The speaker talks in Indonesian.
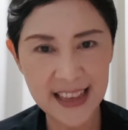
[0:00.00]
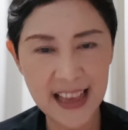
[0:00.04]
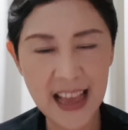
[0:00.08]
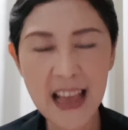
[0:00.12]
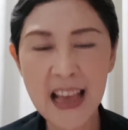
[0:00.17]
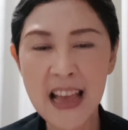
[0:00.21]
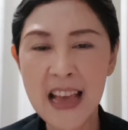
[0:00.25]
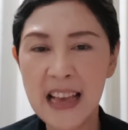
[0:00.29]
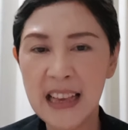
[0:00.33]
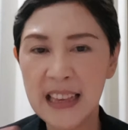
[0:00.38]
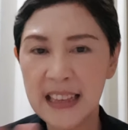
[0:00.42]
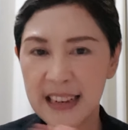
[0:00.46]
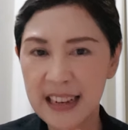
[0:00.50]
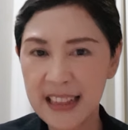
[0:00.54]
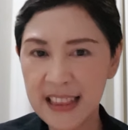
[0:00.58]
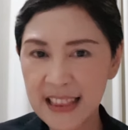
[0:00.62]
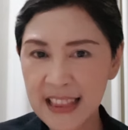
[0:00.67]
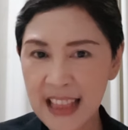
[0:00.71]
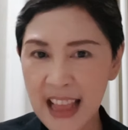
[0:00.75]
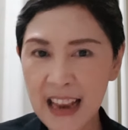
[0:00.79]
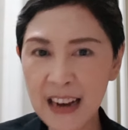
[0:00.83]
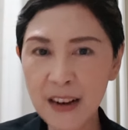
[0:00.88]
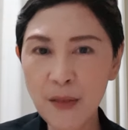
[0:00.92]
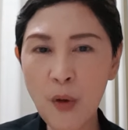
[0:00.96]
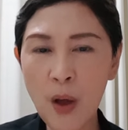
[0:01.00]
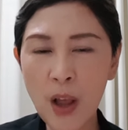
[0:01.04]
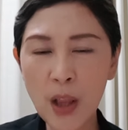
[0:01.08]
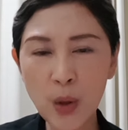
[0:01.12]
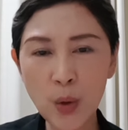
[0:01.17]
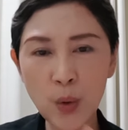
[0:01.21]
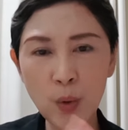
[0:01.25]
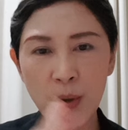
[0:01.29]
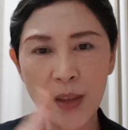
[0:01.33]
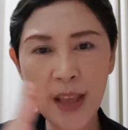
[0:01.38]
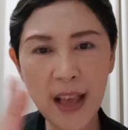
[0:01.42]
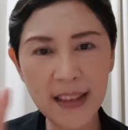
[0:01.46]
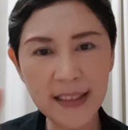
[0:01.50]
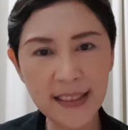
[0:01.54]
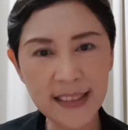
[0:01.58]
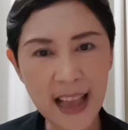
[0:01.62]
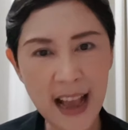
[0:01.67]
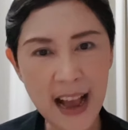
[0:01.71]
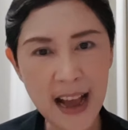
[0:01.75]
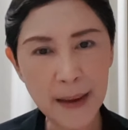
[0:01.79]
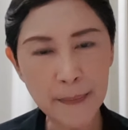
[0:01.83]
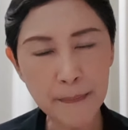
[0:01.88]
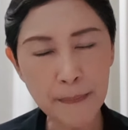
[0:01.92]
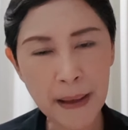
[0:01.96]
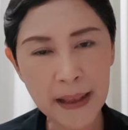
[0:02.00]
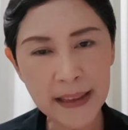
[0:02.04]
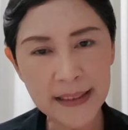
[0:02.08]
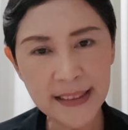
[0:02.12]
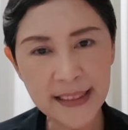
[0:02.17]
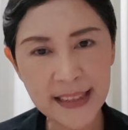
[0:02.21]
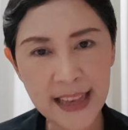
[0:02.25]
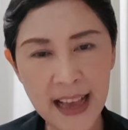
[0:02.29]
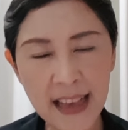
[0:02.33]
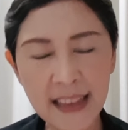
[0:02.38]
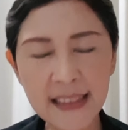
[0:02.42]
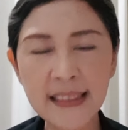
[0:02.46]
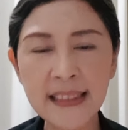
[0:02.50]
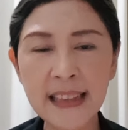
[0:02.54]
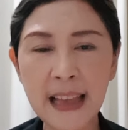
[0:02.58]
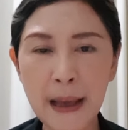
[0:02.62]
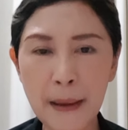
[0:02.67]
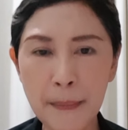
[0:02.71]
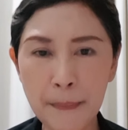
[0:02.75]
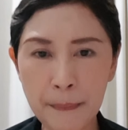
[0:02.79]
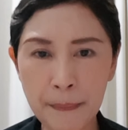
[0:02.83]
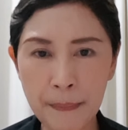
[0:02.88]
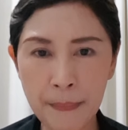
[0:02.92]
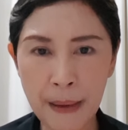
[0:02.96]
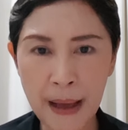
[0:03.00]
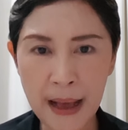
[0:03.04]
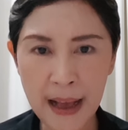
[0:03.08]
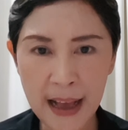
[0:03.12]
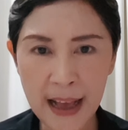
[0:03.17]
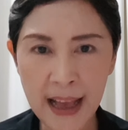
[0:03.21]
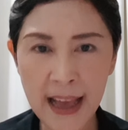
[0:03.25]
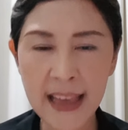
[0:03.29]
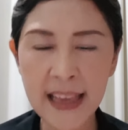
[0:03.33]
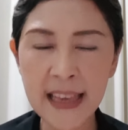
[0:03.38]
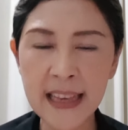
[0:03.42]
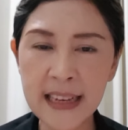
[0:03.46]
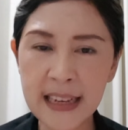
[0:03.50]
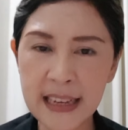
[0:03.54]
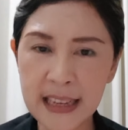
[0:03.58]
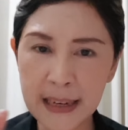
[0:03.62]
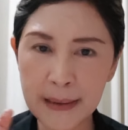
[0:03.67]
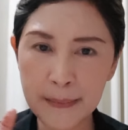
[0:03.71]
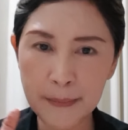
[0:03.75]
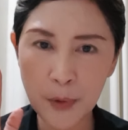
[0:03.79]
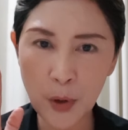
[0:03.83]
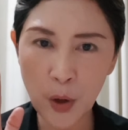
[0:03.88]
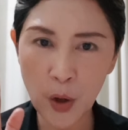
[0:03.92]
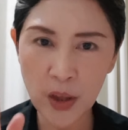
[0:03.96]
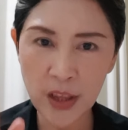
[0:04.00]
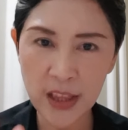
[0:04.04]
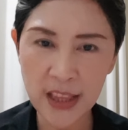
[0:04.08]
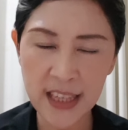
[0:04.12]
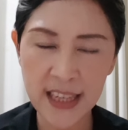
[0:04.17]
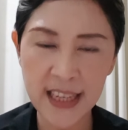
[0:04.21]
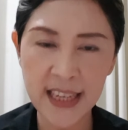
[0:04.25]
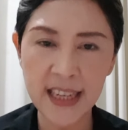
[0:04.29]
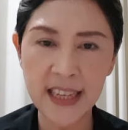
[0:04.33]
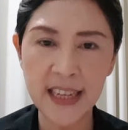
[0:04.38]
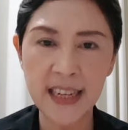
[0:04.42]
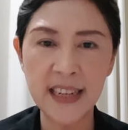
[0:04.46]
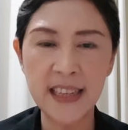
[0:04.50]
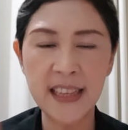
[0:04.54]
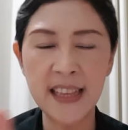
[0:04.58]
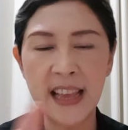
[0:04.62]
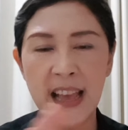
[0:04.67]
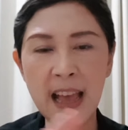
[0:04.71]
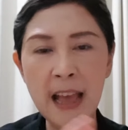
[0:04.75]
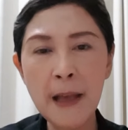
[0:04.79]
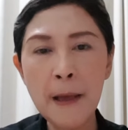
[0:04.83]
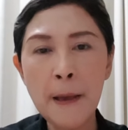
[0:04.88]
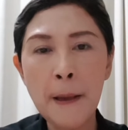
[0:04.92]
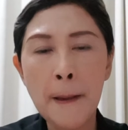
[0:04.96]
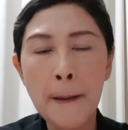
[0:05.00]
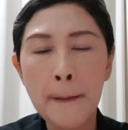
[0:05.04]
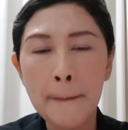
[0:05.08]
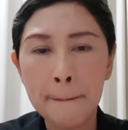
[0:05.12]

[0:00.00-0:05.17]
Ya, rentan waktu yang sangat panjang saya pakai krim dokter ya.